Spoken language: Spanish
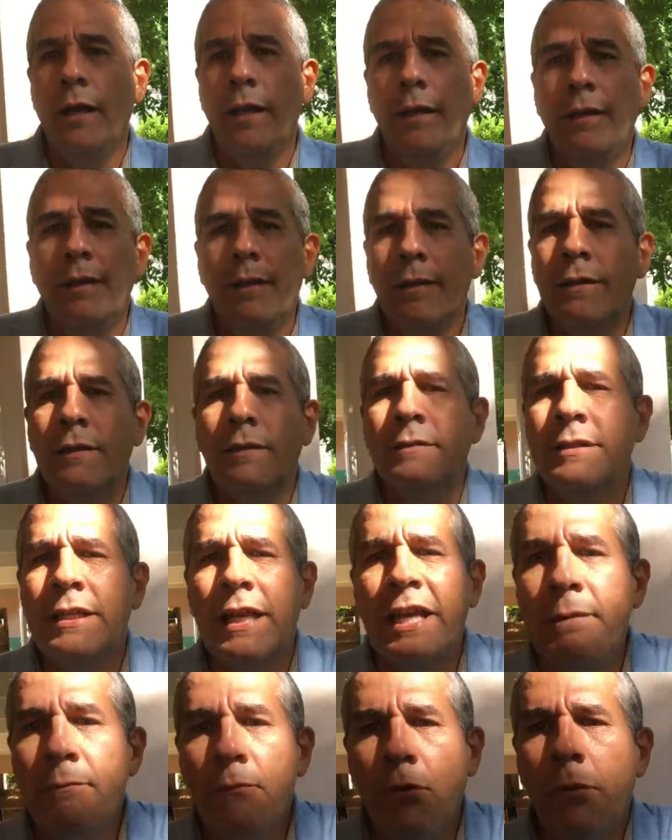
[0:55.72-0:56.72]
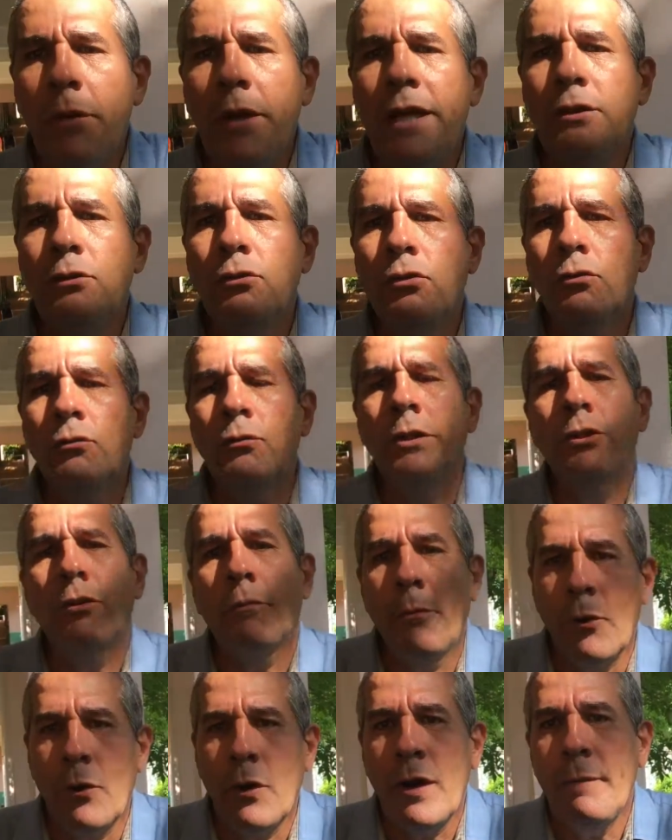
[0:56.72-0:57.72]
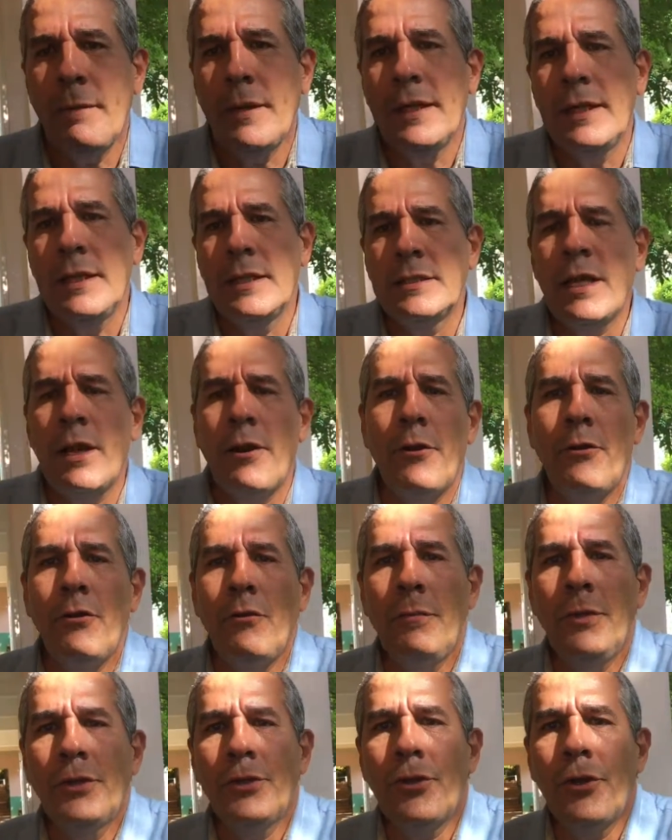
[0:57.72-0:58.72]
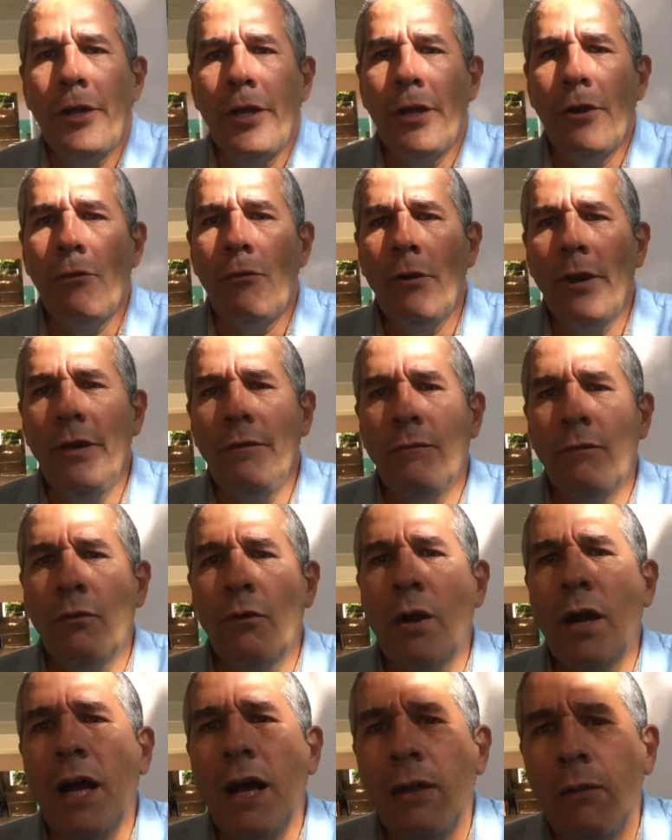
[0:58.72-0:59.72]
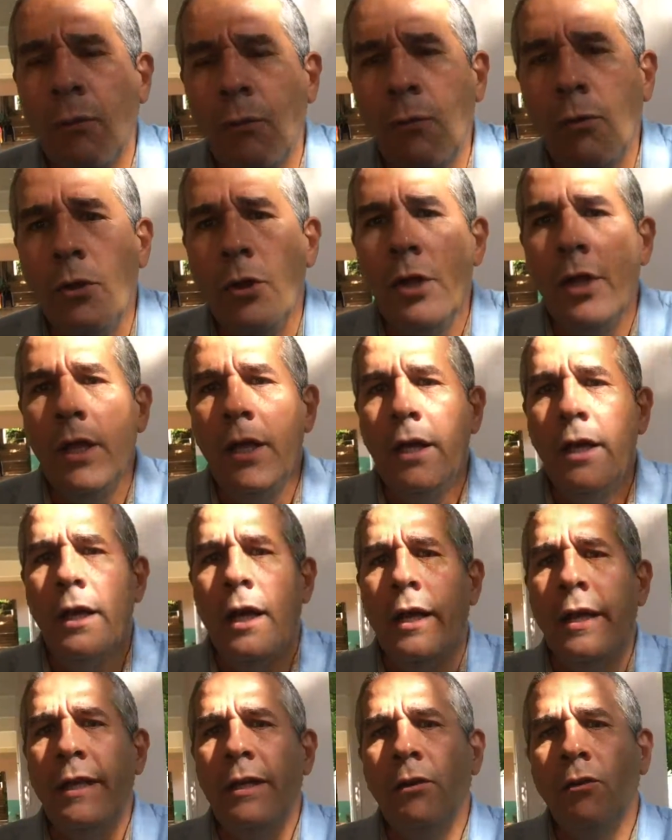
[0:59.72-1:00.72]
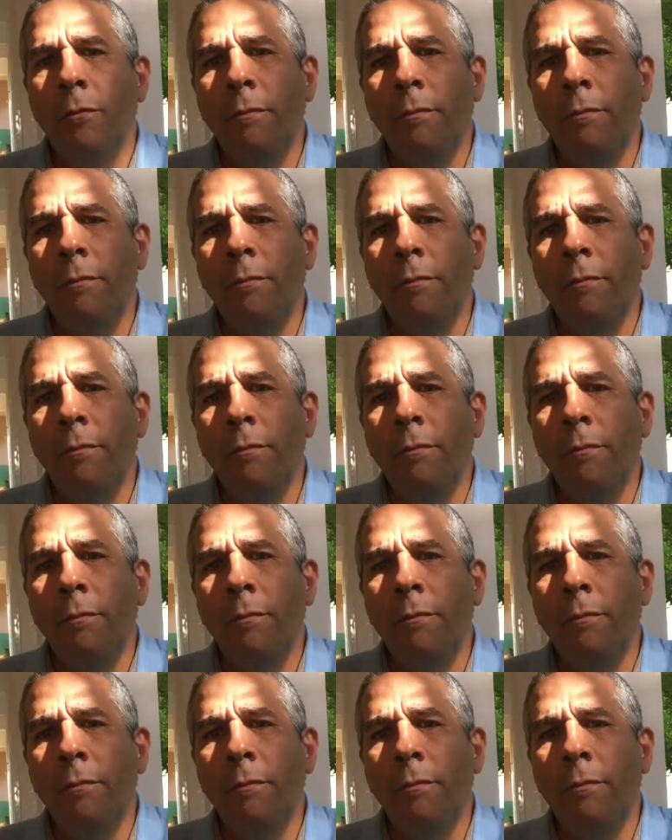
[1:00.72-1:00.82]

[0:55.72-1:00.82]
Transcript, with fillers: eh, seguimos viendo nuestro programa de desarrollo misionero enfocado en